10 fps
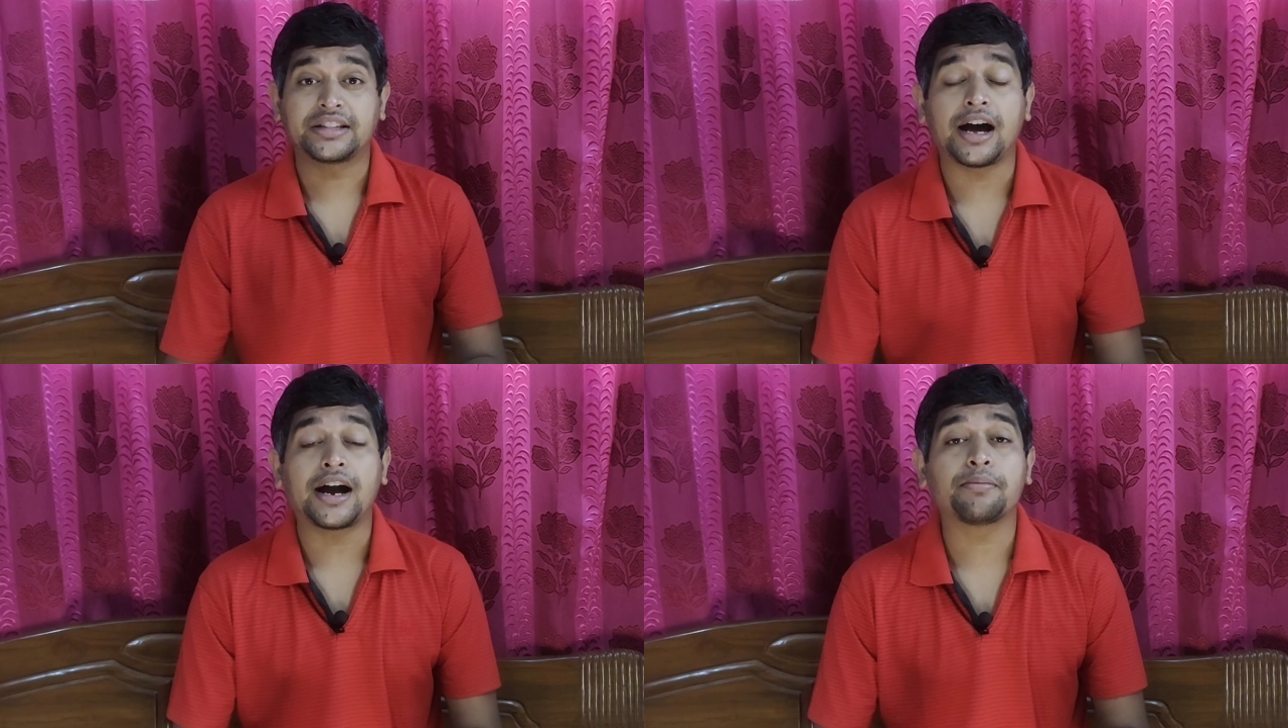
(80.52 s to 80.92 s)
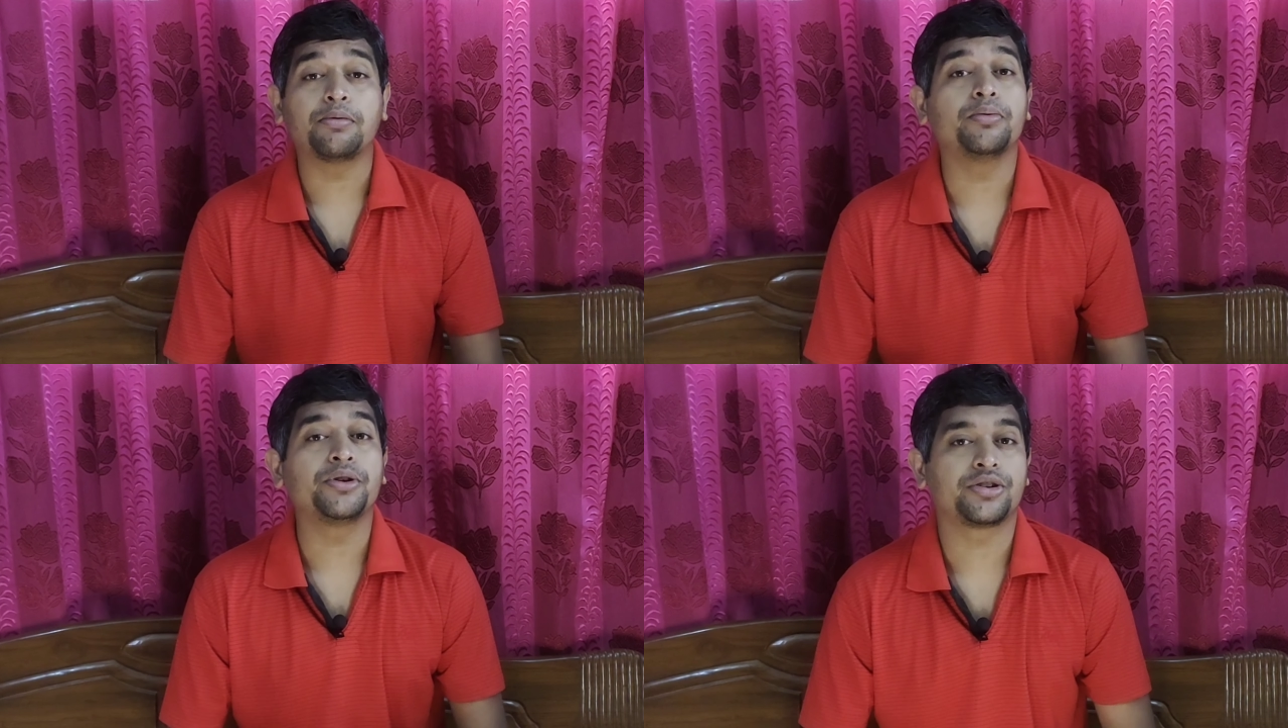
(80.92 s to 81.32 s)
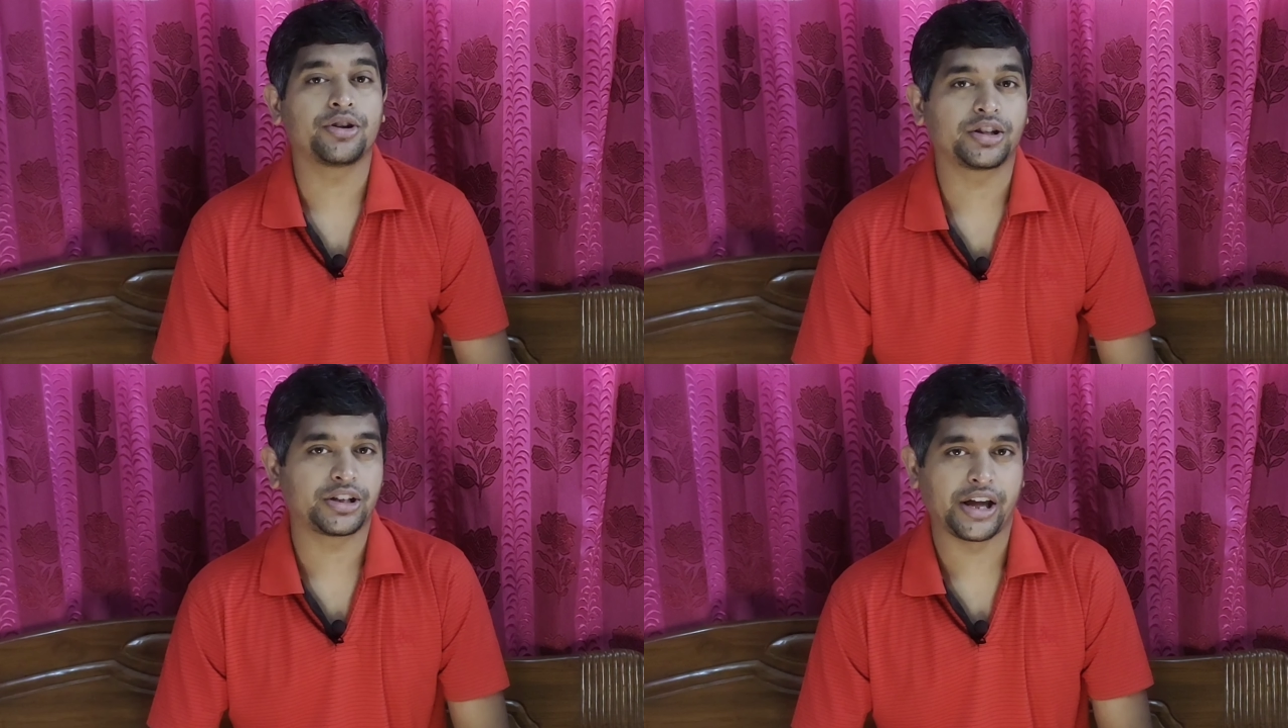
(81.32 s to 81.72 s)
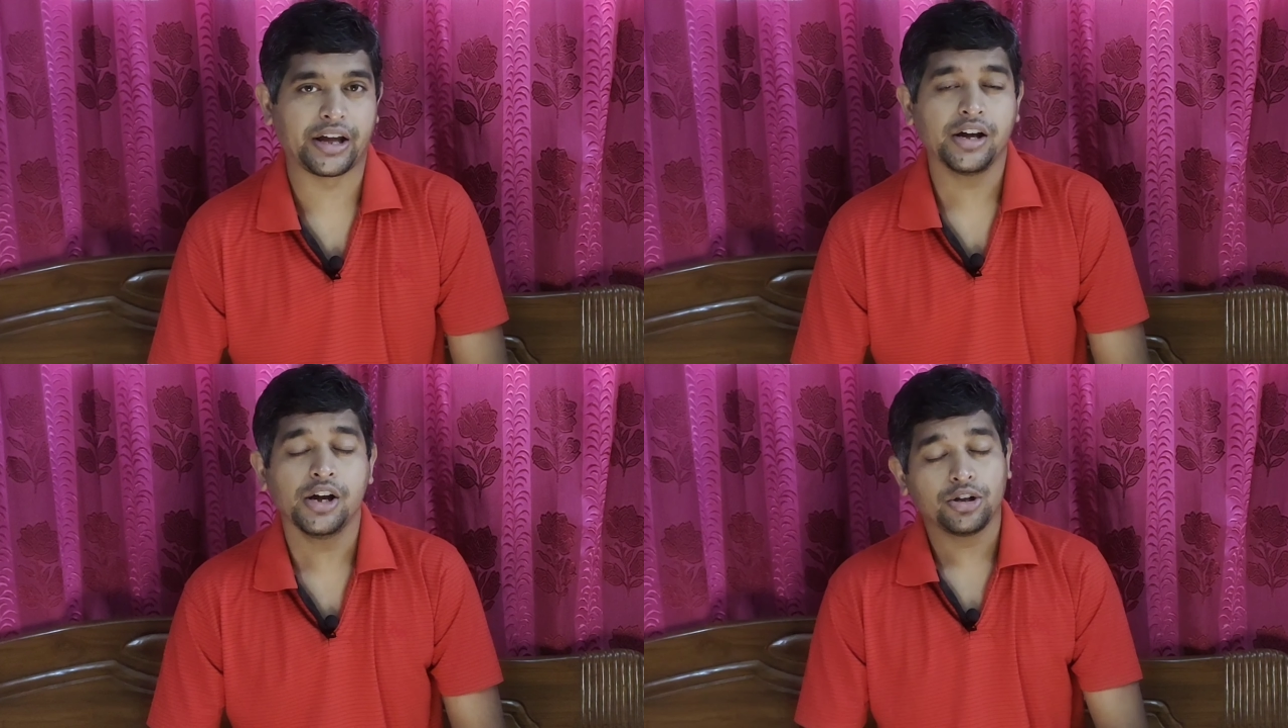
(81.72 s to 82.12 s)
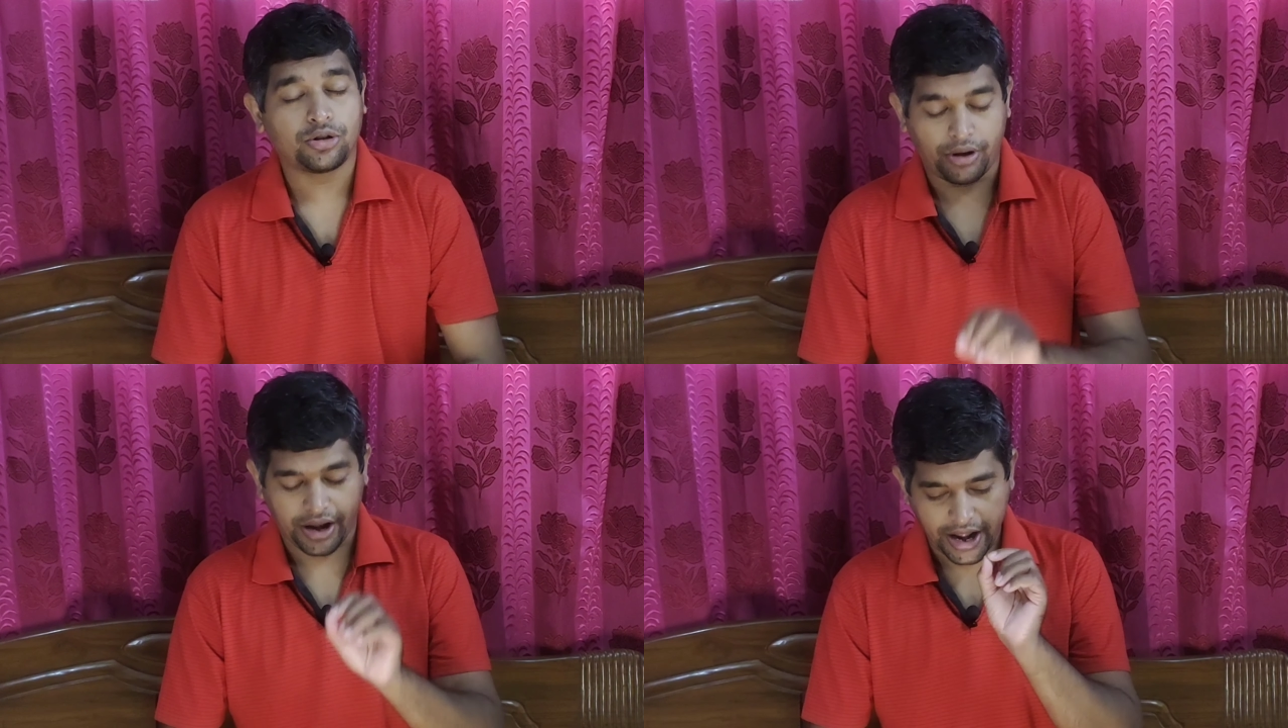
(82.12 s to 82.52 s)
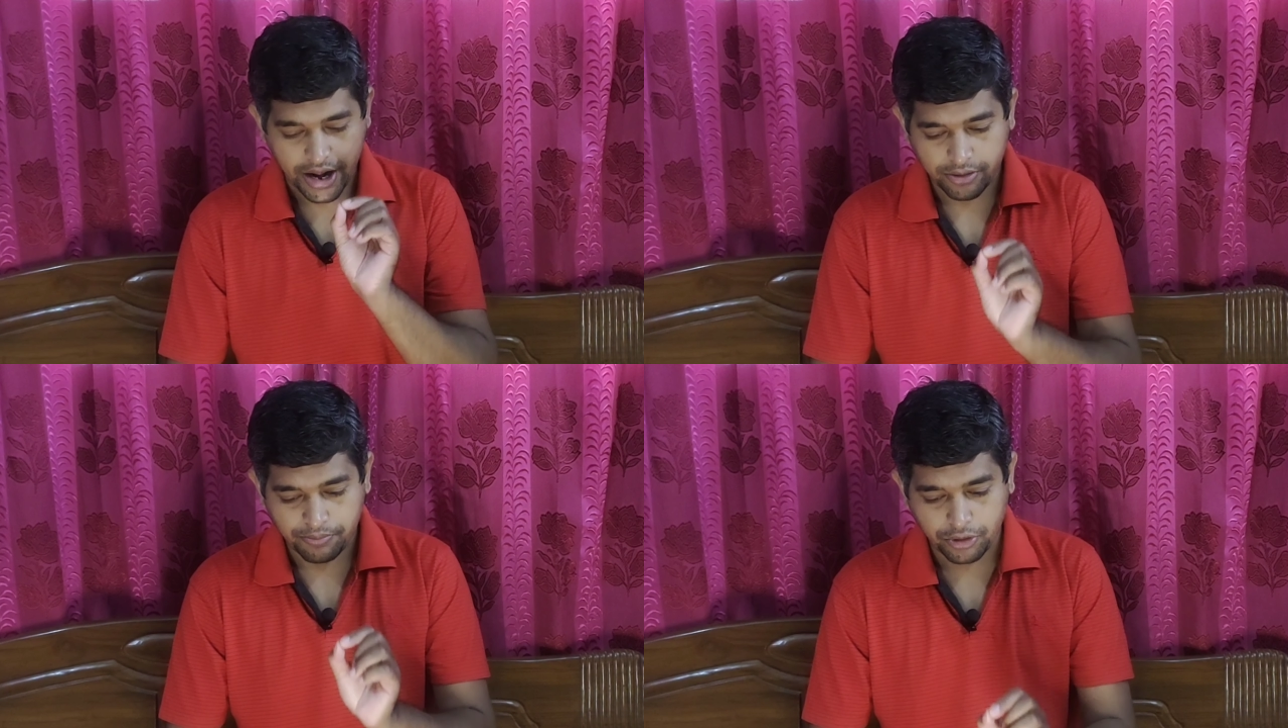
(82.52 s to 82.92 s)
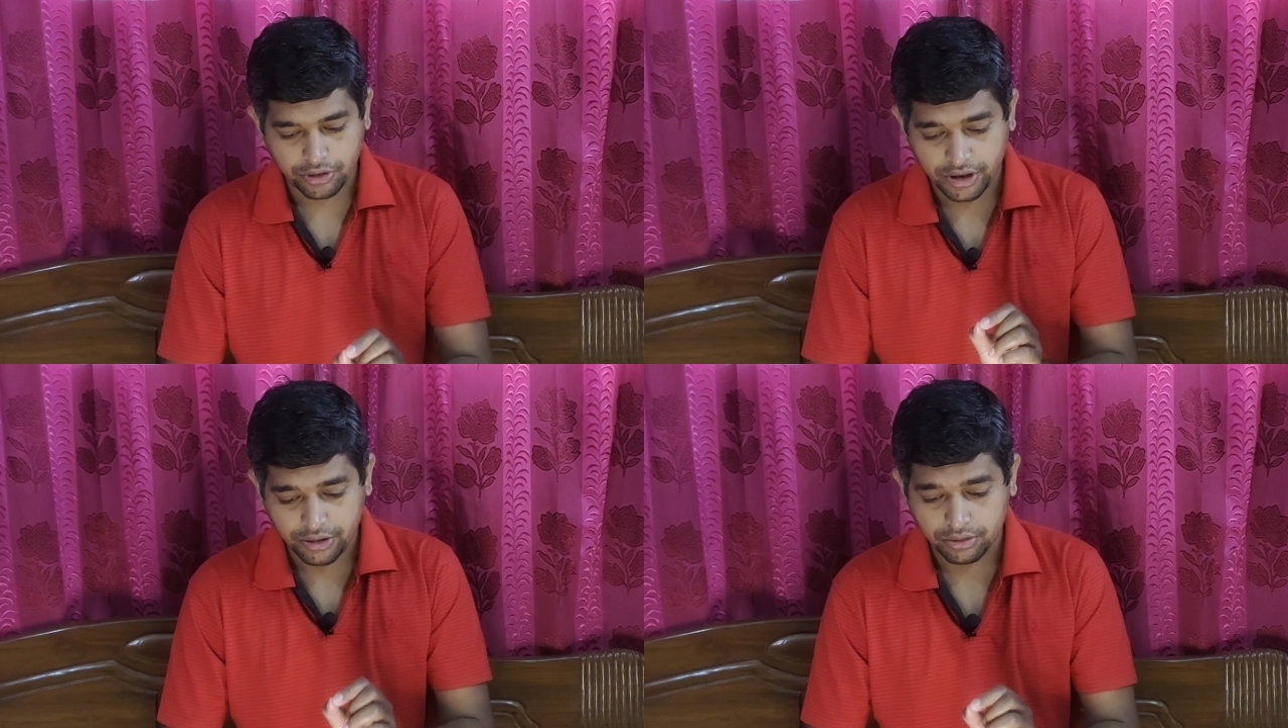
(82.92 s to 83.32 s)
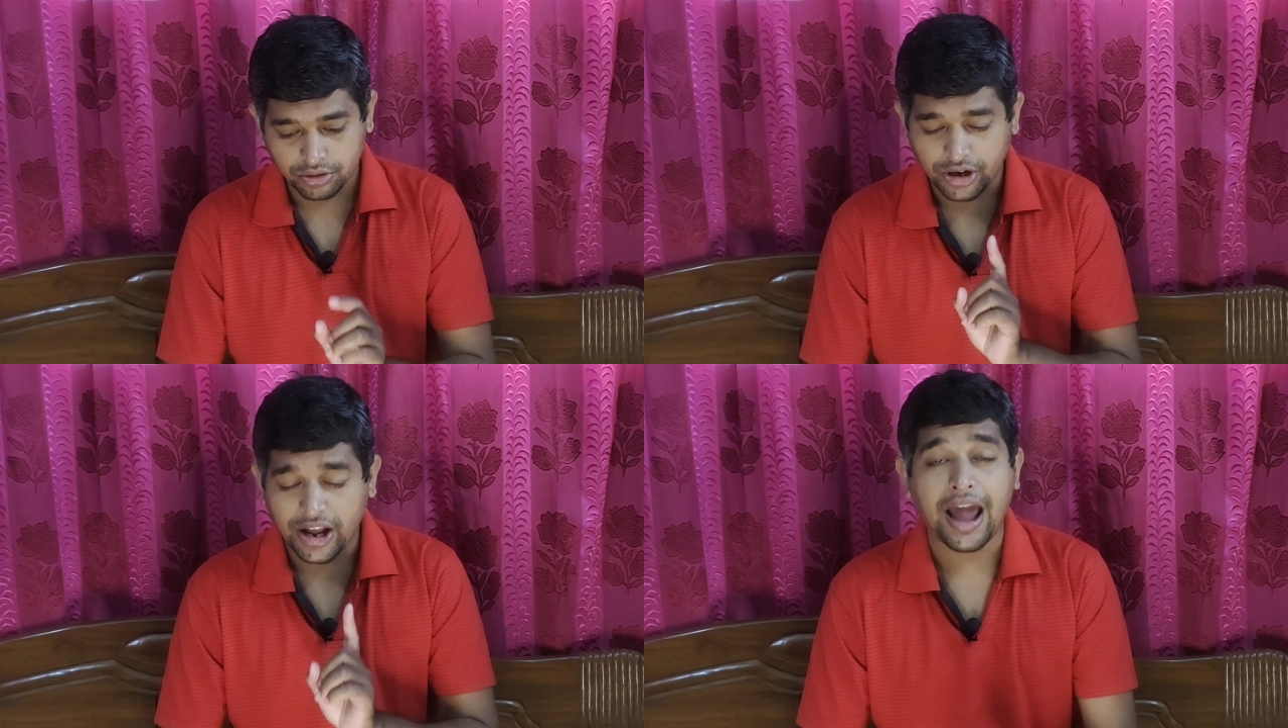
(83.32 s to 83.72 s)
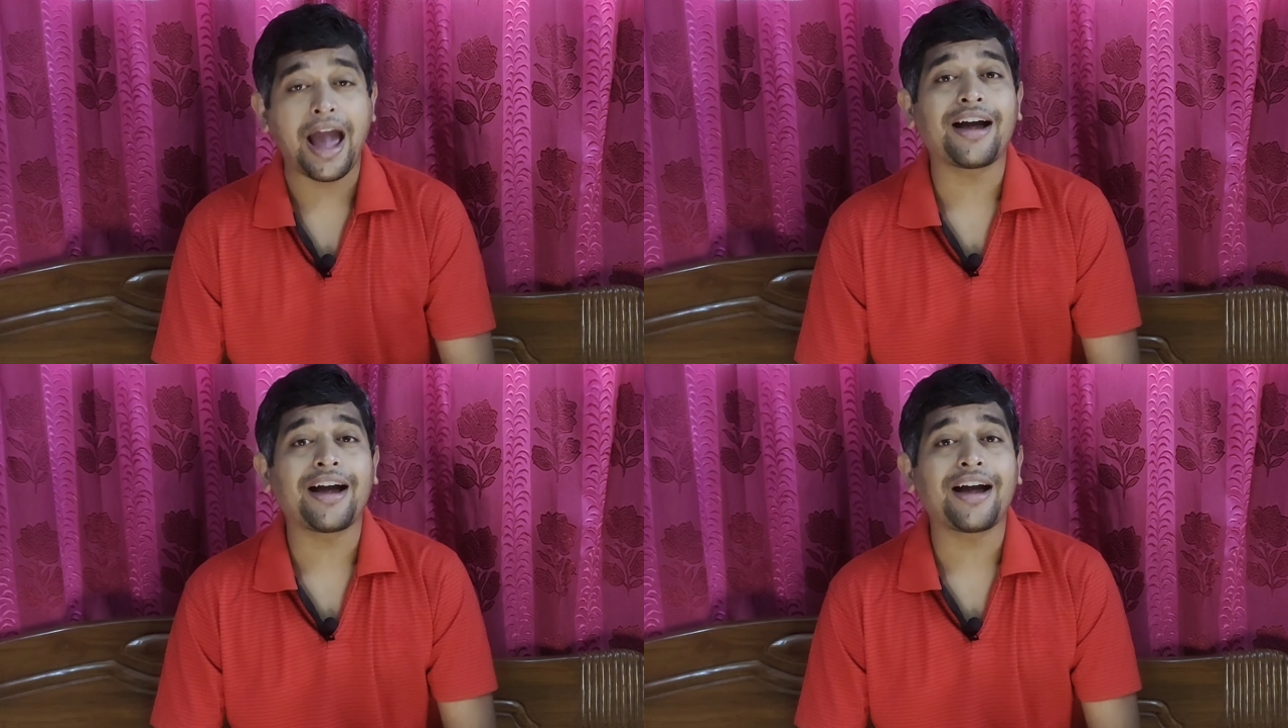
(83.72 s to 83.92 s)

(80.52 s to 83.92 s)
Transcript: তার ভবিষ্যৎ কি তো এই প্রশ্নের উত্তরে